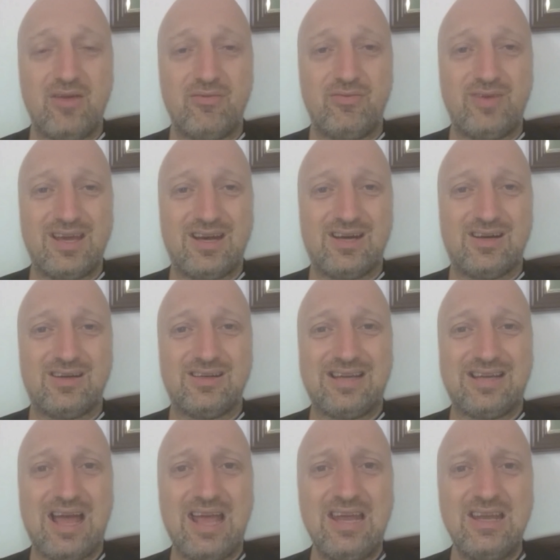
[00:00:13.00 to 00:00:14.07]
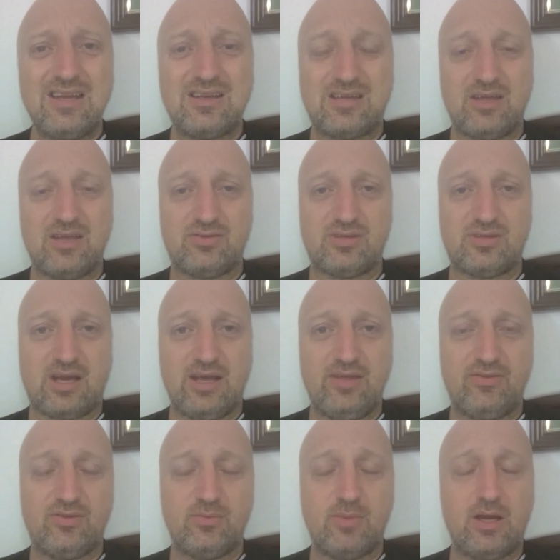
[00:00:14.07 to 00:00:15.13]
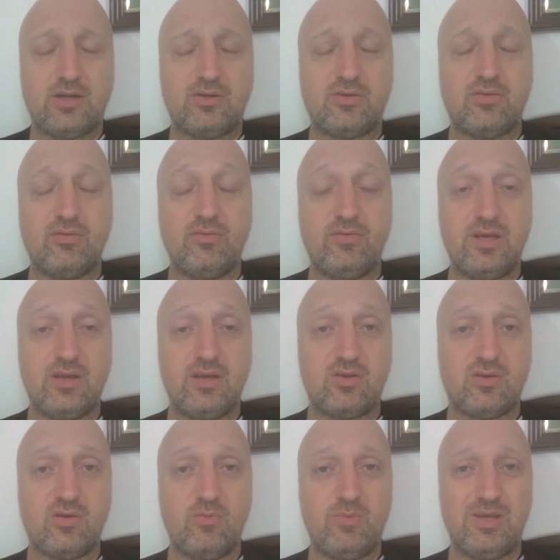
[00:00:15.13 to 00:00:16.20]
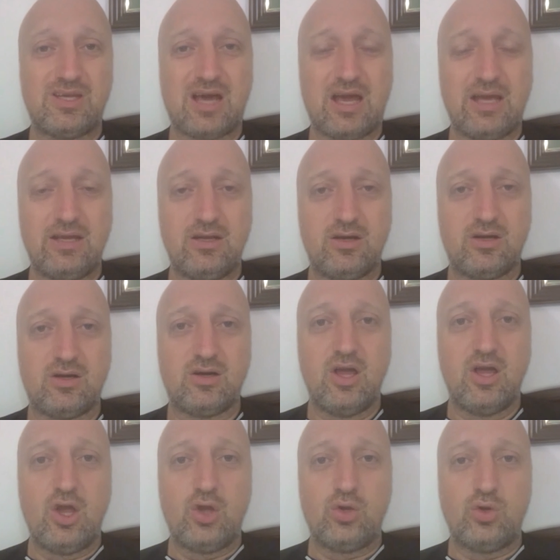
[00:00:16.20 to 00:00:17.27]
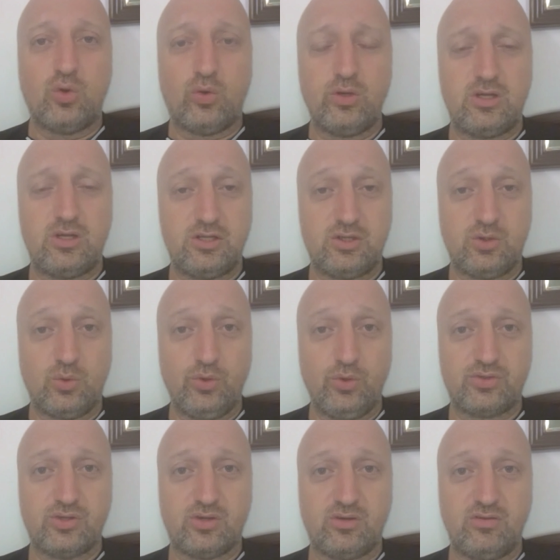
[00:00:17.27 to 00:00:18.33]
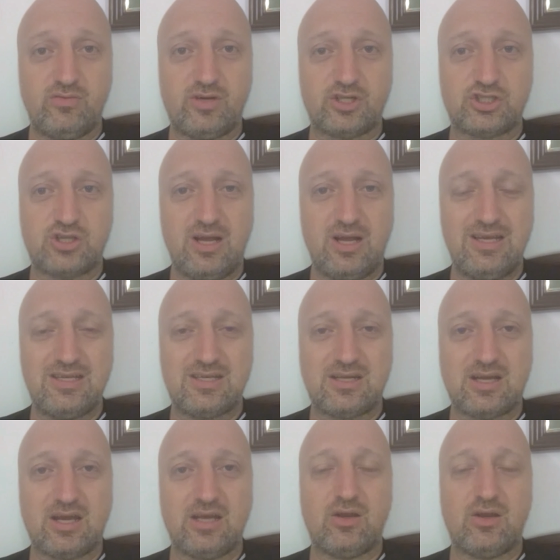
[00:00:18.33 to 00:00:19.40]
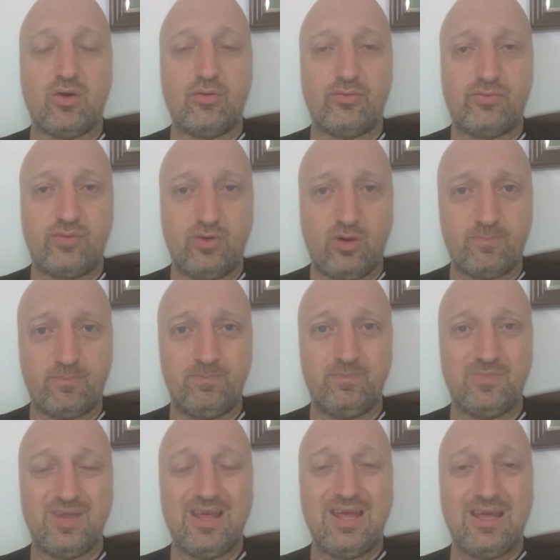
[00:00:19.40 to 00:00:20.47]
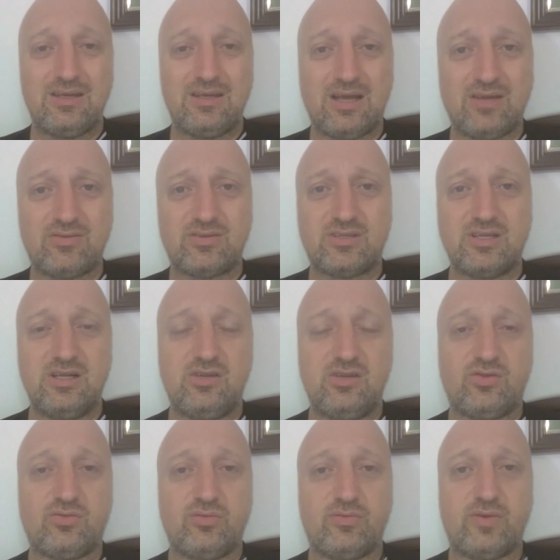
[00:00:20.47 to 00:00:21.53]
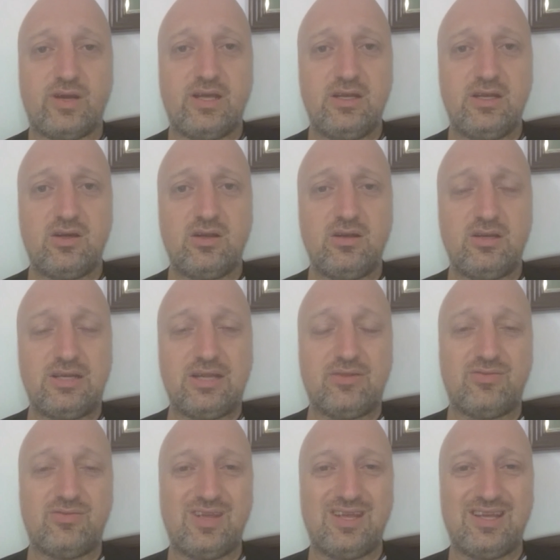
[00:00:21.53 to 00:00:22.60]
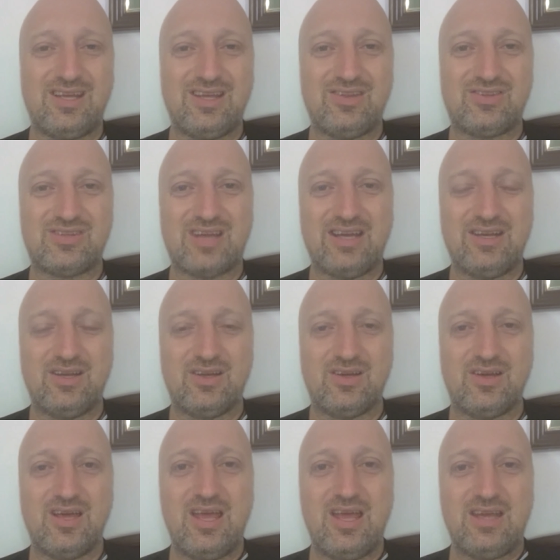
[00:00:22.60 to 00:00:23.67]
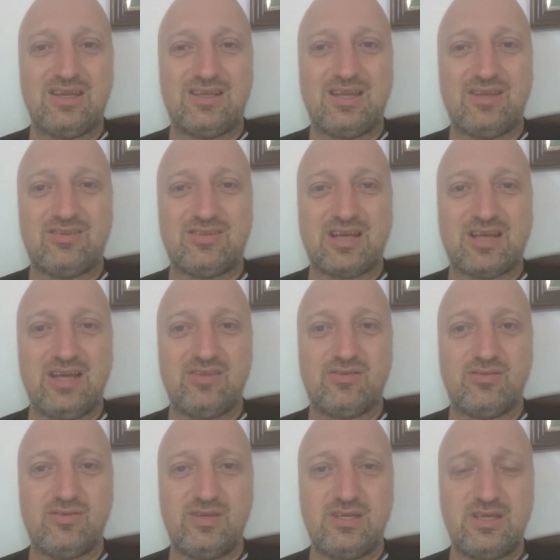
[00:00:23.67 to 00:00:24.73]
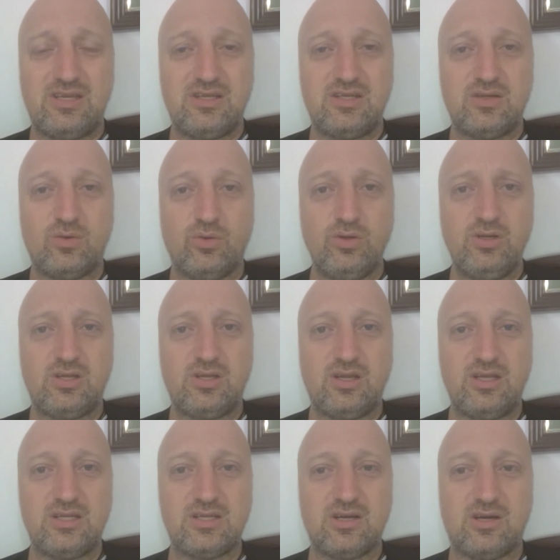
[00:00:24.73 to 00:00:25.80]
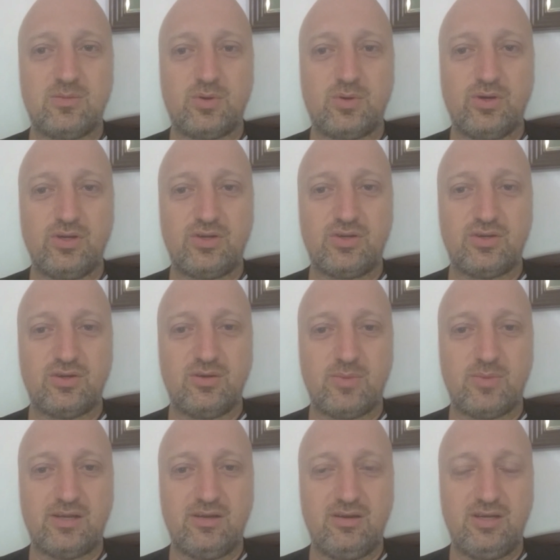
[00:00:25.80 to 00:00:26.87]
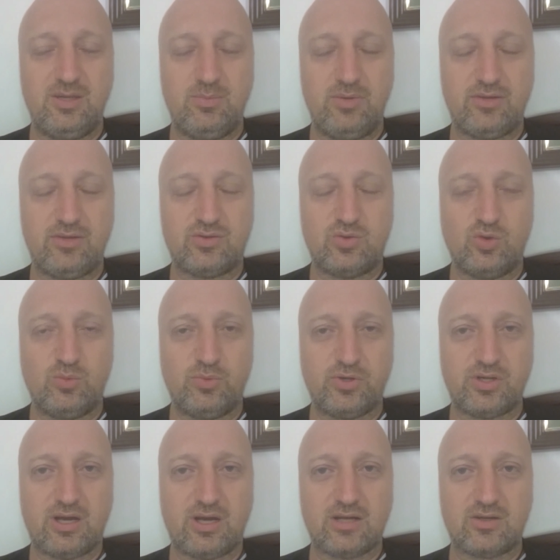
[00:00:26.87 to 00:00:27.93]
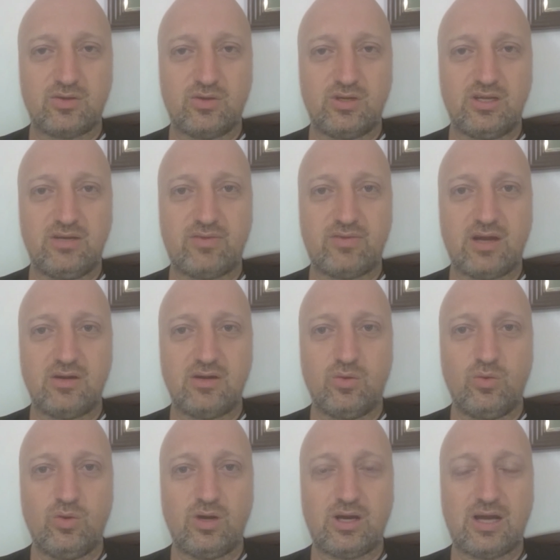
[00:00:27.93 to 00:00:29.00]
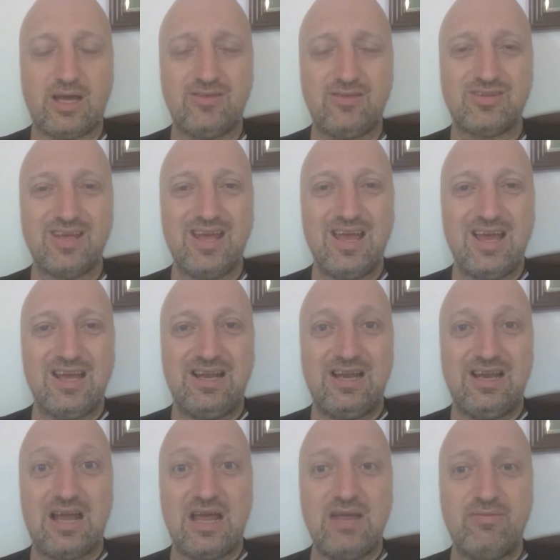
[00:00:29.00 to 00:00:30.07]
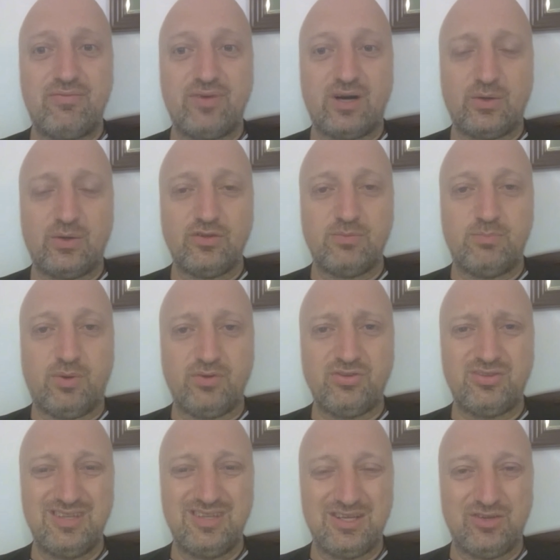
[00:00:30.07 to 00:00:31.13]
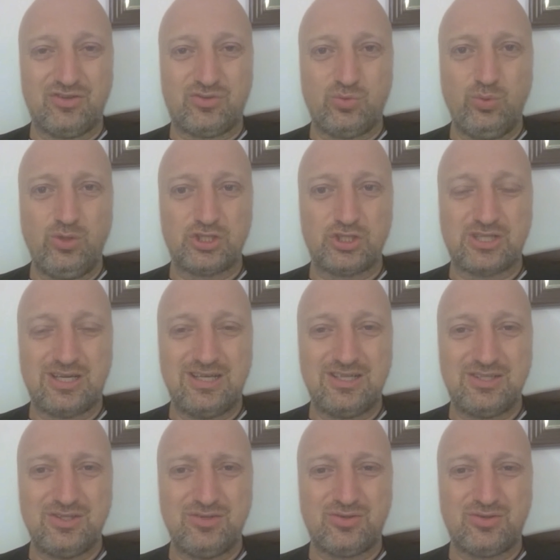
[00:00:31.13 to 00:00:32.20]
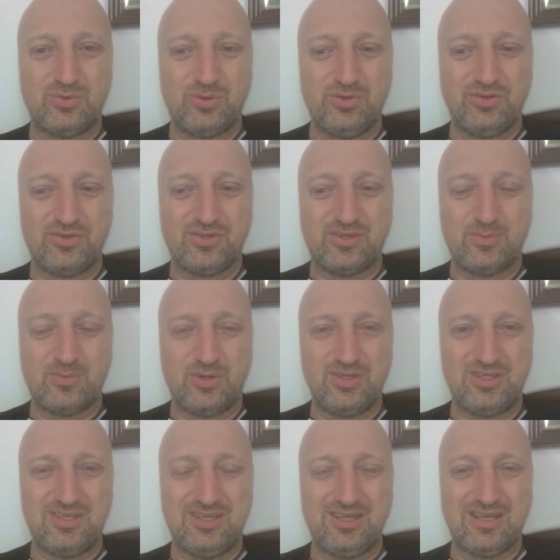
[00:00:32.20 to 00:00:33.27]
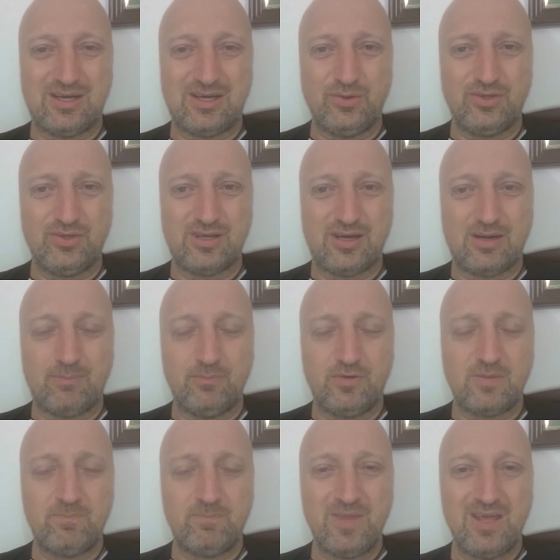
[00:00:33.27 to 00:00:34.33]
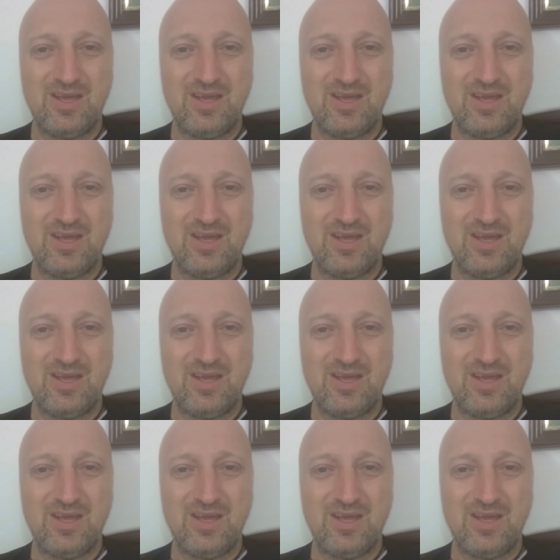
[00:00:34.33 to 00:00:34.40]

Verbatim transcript: Wer keine Testreise macht, wird mit einer deutlich größeren Wahrscheinlichkeit floppen. Das gilt es zu verhindern. Deswegen ist eine Testreise wichtig. Und ich habe heute meinen Lieblings-Co-Moderator, den Frank O. Reis, live aus Bosnien zugeschaltet zu unserem heutigen Rausabend.